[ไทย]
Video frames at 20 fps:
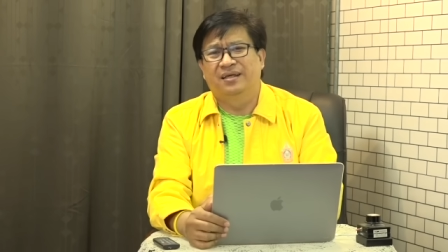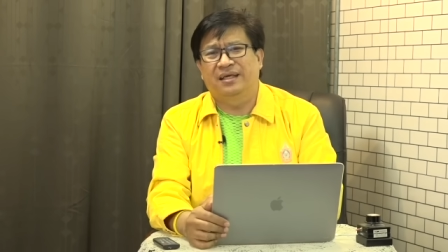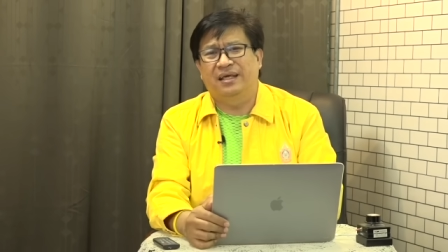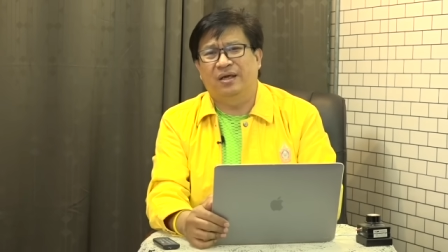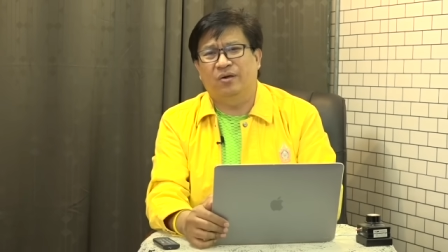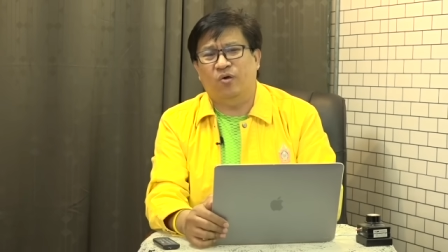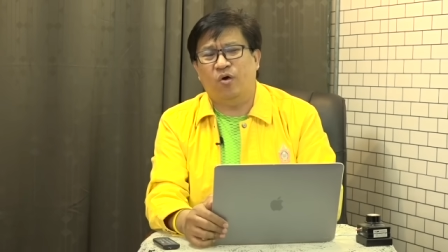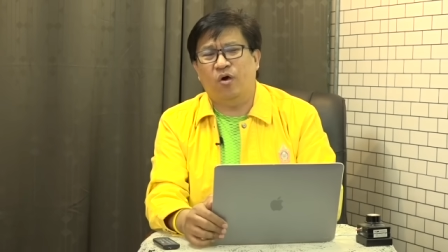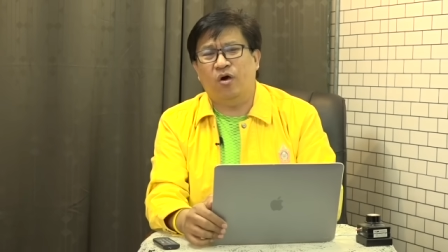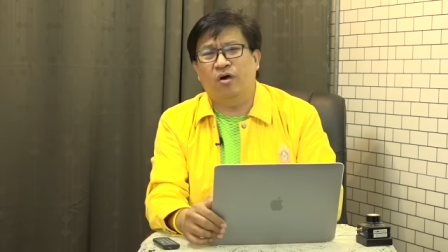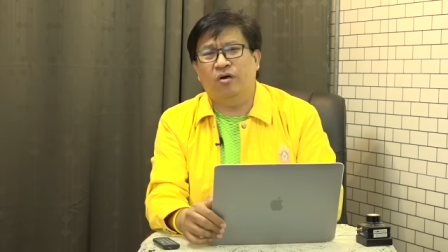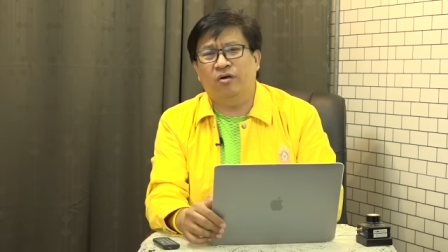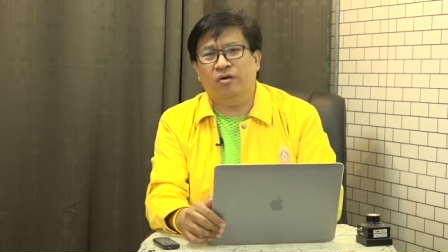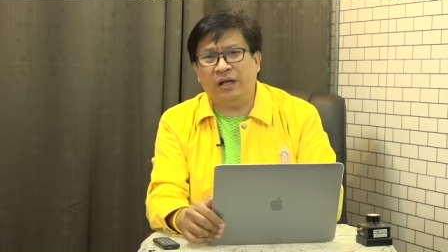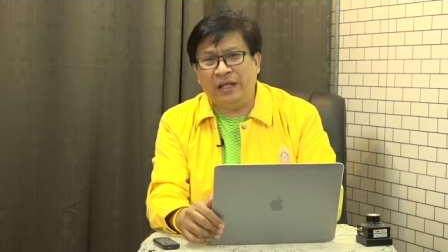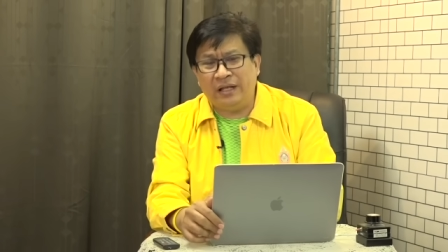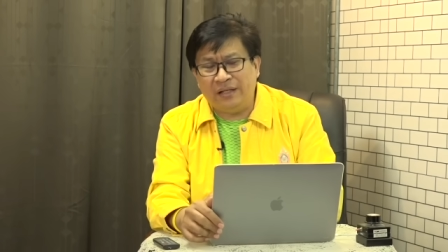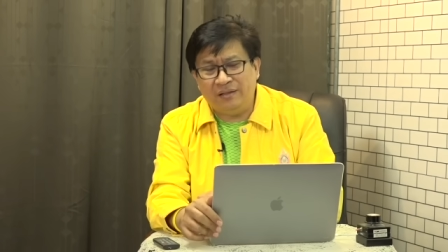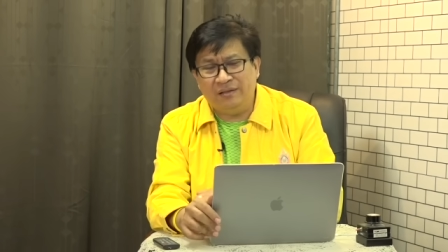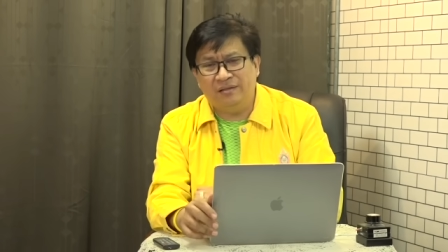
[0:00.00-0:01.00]
เกี่ยวข้องอังก
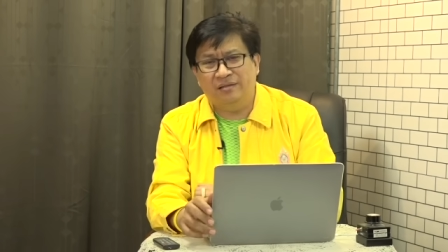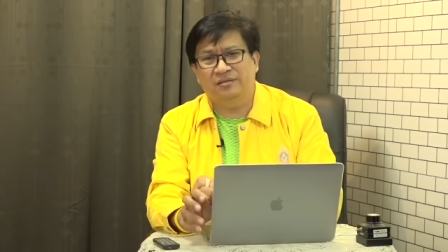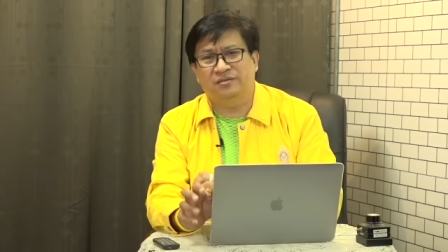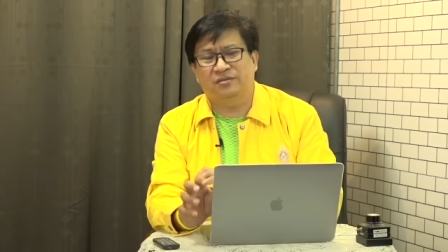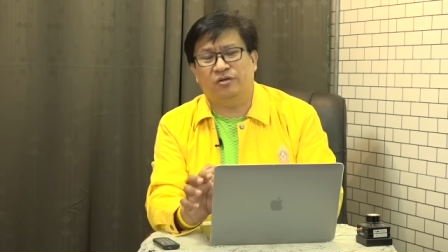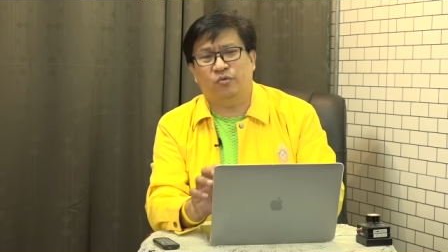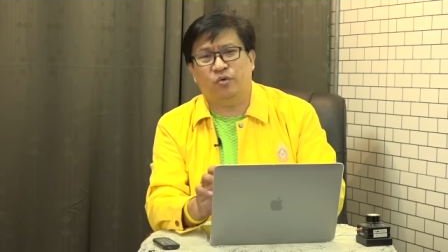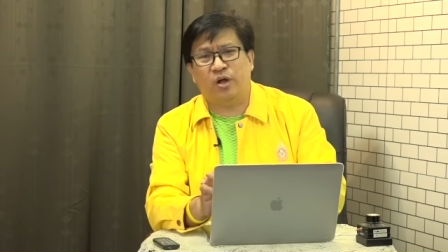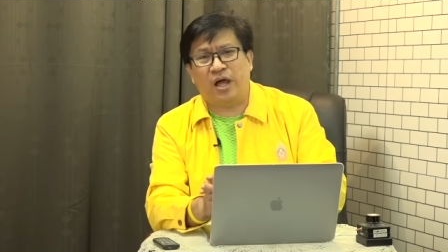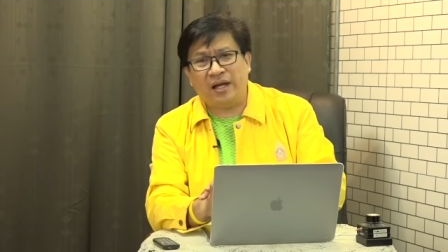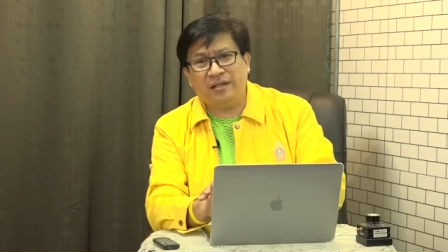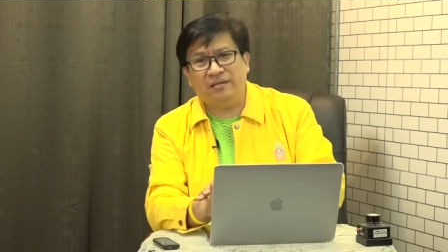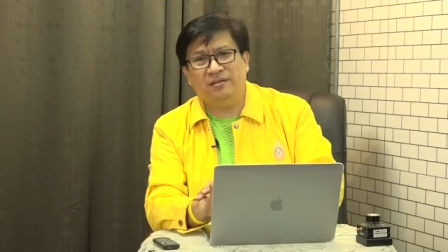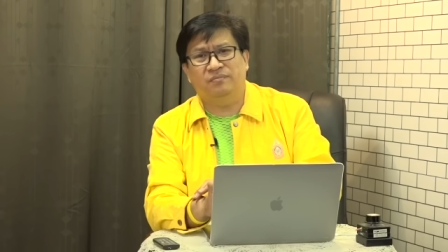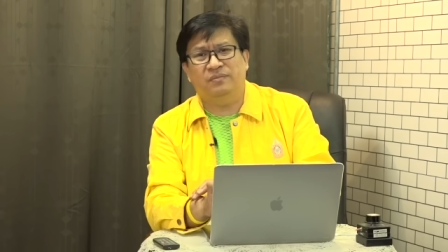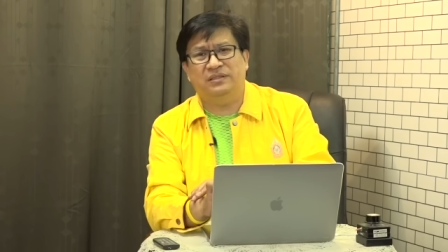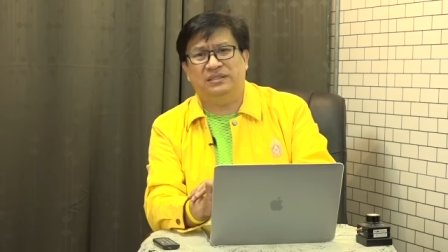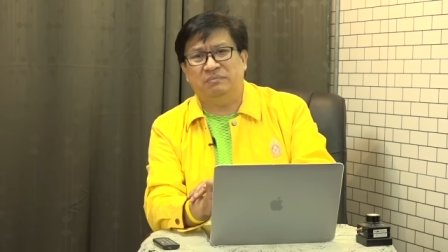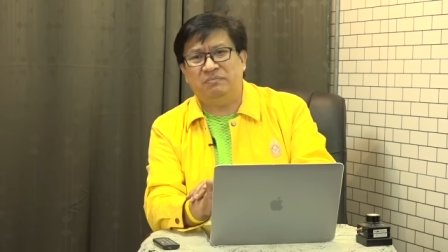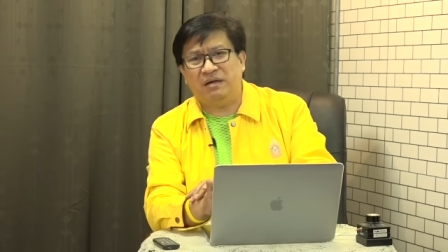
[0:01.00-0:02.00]
ฤษสหรัฐ
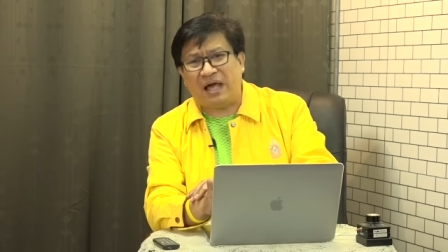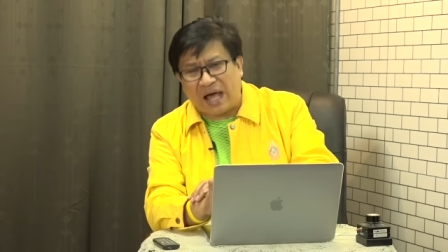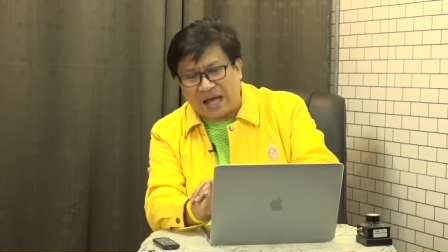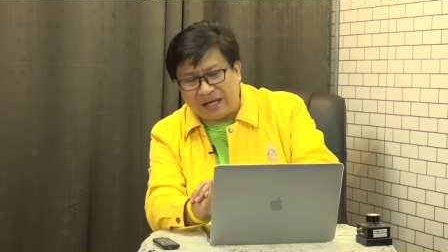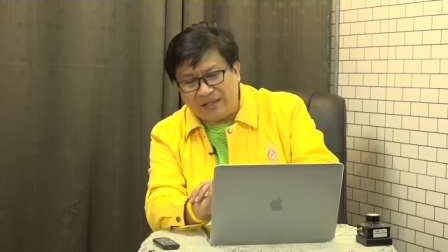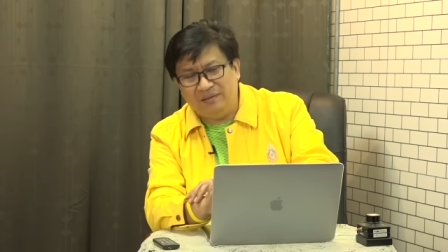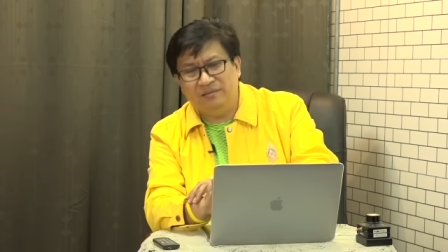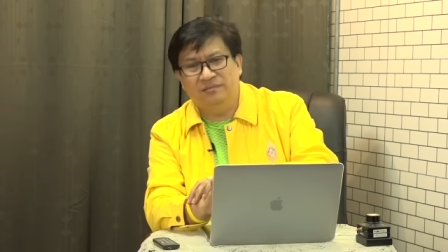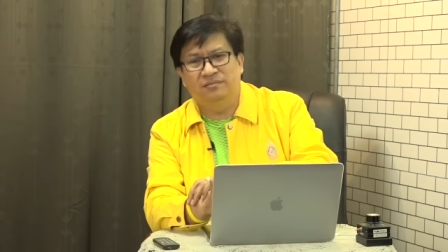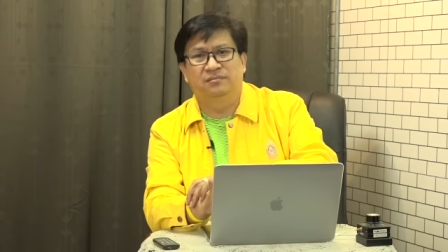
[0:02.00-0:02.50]
เป็นสำคัญ